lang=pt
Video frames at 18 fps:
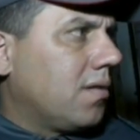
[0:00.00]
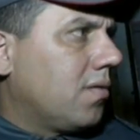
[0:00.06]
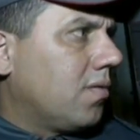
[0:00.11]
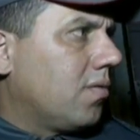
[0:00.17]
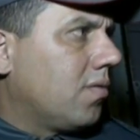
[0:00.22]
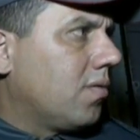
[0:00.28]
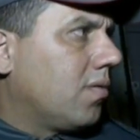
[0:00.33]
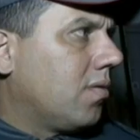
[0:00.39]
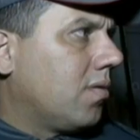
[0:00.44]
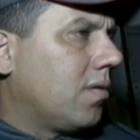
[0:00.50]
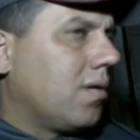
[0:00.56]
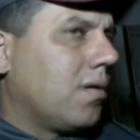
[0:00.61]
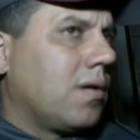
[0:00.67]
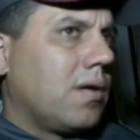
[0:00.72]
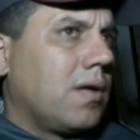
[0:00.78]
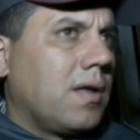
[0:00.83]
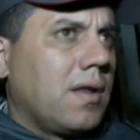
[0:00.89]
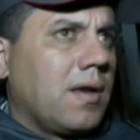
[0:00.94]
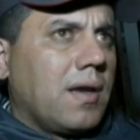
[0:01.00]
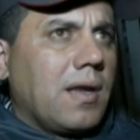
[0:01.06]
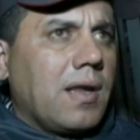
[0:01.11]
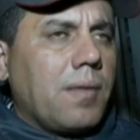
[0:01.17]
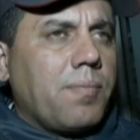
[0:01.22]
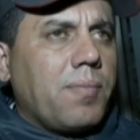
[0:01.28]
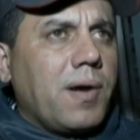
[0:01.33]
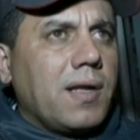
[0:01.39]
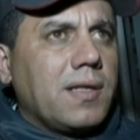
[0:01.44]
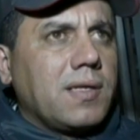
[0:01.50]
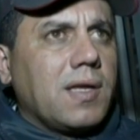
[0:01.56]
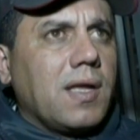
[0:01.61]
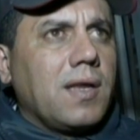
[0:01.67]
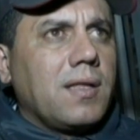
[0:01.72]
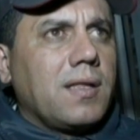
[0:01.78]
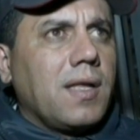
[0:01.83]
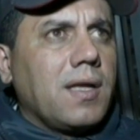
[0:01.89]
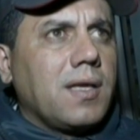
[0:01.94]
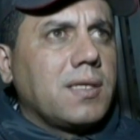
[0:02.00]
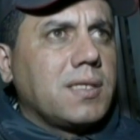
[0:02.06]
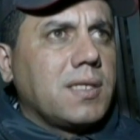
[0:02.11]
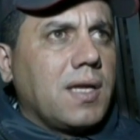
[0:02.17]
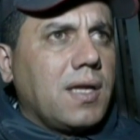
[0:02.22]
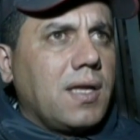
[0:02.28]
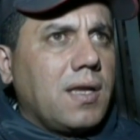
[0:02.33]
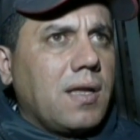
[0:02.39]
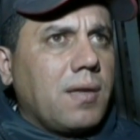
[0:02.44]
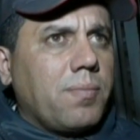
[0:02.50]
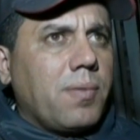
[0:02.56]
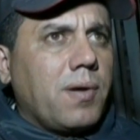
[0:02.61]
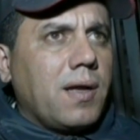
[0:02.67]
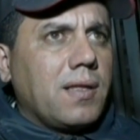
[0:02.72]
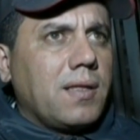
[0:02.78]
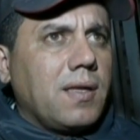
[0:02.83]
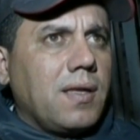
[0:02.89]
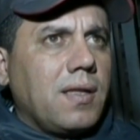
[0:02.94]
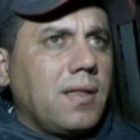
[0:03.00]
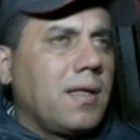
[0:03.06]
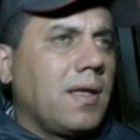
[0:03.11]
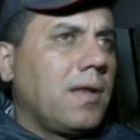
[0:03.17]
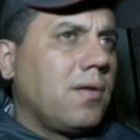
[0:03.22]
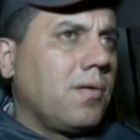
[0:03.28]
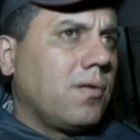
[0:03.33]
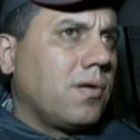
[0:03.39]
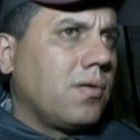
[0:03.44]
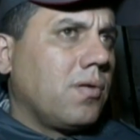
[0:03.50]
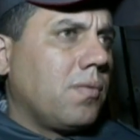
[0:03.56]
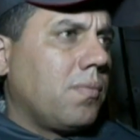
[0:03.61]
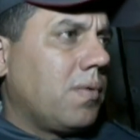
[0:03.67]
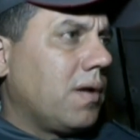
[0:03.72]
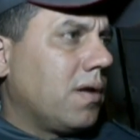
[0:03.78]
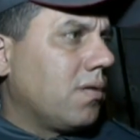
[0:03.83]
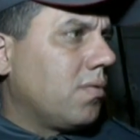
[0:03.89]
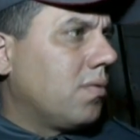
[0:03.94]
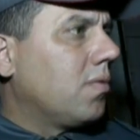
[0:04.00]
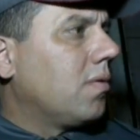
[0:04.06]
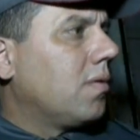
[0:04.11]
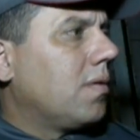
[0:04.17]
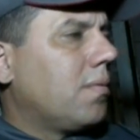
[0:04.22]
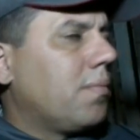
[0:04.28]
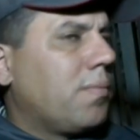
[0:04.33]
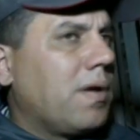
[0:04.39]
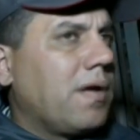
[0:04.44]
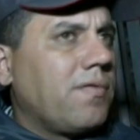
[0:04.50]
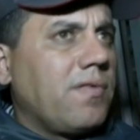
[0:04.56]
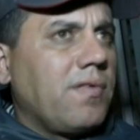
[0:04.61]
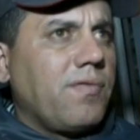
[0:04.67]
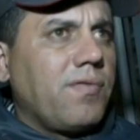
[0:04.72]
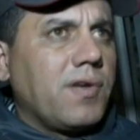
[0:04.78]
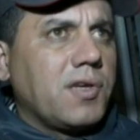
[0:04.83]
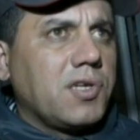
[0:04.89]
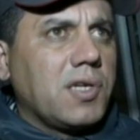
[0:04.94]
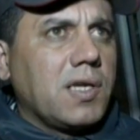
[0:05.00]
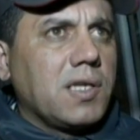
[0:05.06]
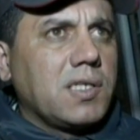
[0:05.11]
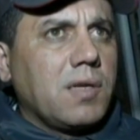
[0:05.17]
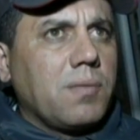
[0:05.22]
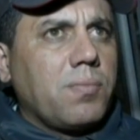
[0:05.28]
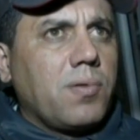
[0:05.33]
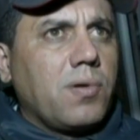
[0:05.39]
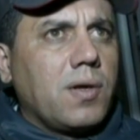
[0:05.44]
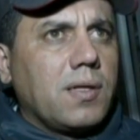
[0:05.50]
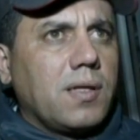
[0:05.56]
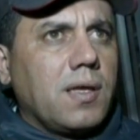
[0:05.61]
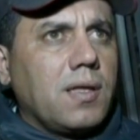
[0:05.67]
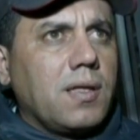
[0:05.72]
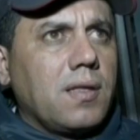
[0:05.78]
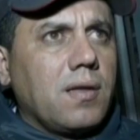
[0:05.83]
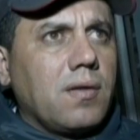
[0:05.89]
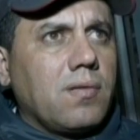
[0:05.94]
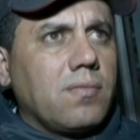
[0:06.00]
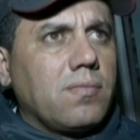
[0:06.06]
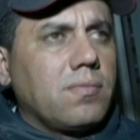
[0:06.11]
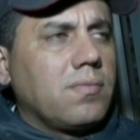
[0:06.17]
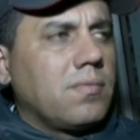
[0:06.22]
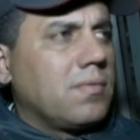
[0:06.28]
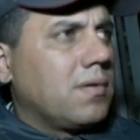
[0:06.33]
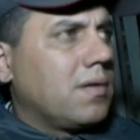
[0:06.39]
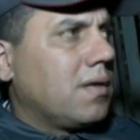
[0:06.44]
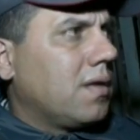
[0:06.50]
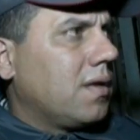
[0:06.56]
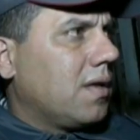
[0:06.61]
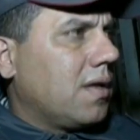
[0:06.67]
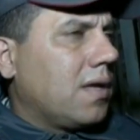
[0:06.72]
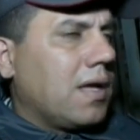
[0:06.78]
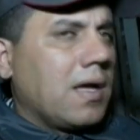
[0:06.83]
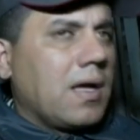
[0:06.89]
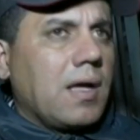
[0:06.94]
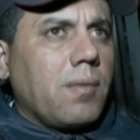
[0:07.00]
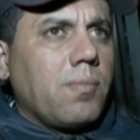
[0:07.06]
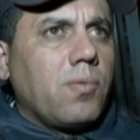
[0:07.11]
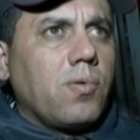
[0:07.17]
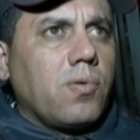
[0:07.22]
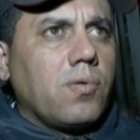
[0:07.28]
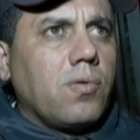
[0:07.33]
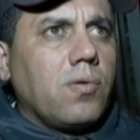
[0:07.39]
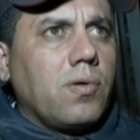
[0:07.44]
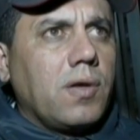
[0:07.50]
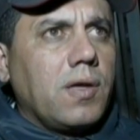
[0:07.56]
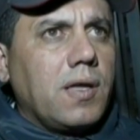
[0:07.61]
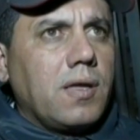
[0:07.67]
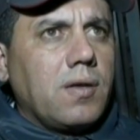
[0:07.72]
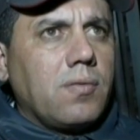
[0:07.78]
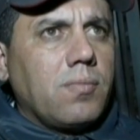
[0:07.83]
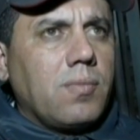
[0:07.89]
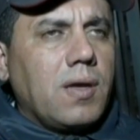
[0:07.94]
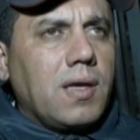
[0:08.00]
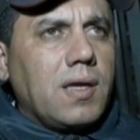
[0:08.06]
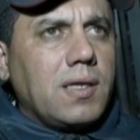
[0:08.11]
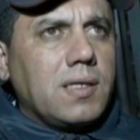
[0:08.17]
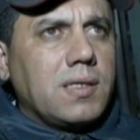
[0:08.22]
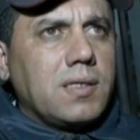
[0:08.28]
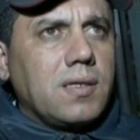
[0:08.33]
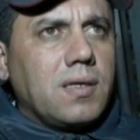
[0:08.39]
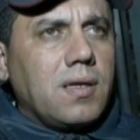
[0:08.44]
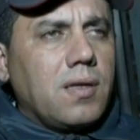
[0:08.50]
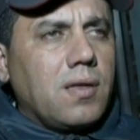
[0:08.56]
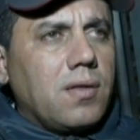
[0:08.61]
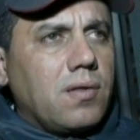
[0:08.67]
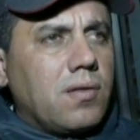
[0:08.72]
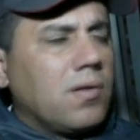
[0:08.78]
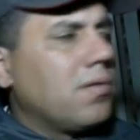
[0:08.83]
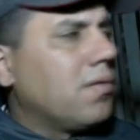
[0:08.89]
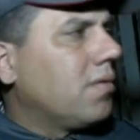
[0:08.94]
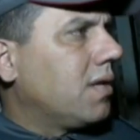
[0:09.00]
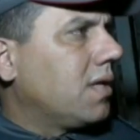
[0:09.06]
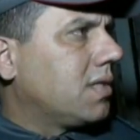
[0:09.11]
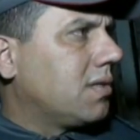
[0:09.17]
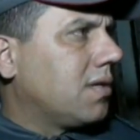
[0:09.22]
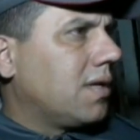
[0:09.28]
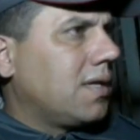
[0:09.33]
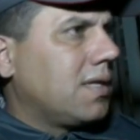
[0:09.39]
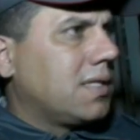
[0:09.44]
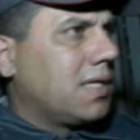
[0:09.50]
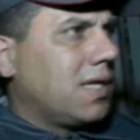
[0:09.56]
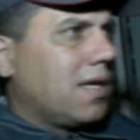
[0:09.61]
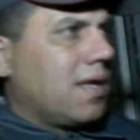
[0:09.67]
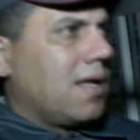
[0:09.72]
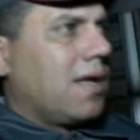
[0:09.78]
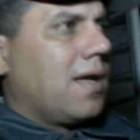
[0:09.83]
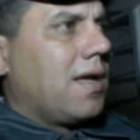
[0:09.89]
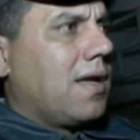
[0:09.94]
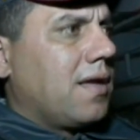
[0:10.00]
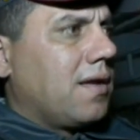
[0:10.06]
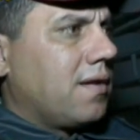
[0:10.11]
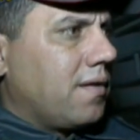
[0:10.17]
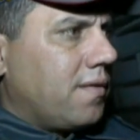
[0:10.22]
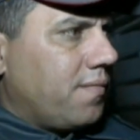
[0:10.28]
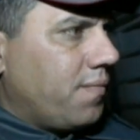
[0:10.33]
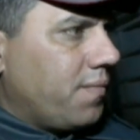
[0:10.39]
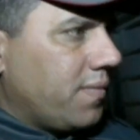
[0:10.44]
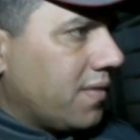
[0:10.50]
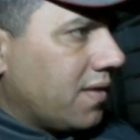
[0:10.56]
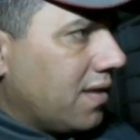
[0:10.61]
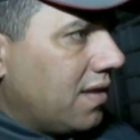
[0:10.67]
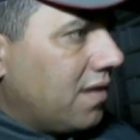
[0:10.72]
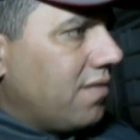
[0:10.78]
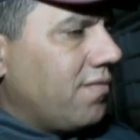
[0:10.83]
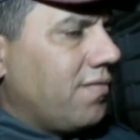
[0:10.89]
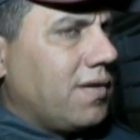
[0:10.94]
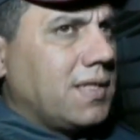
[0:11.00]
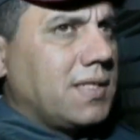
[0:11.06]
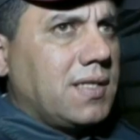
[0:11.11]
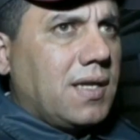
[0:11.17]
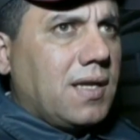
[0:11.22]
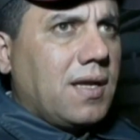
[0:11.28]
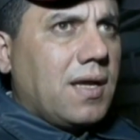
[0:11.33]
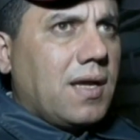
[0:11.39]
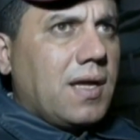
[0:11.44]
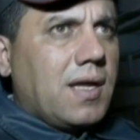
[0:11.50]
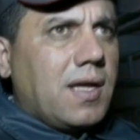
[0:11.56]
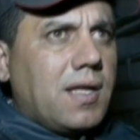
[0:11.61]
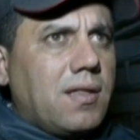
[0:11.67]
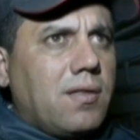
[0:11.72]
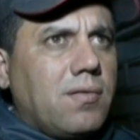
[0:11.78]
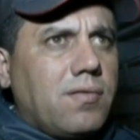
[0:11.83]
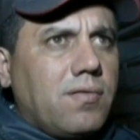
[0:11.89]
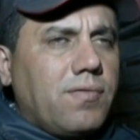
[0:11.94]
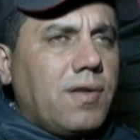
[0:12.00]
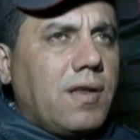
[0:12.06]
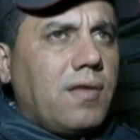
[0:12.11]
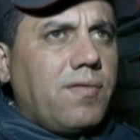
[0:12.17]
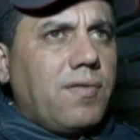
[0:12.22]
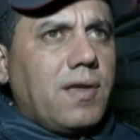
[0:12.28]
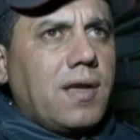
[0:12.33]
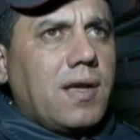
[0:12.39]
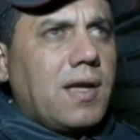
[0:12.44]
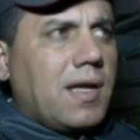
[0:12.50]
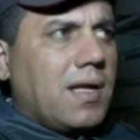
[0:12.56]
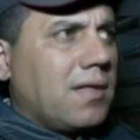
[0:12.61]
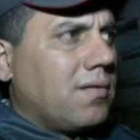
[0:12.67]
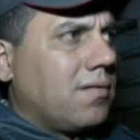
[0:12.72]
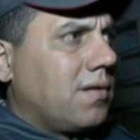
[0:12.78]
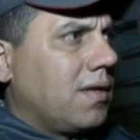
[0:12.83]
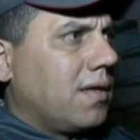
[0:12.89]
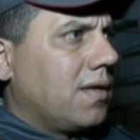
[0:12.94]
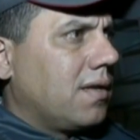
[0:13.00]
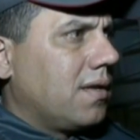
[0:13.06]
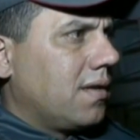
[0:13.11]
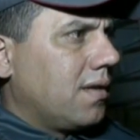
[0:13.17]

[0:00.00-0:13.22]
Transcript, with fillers: No, na parte que ele tem que sair, na parte interior do banco, para vir fechar essa porta. Então, acabou ocorrendo, mas tudo isso aí será investigado, verificado, né?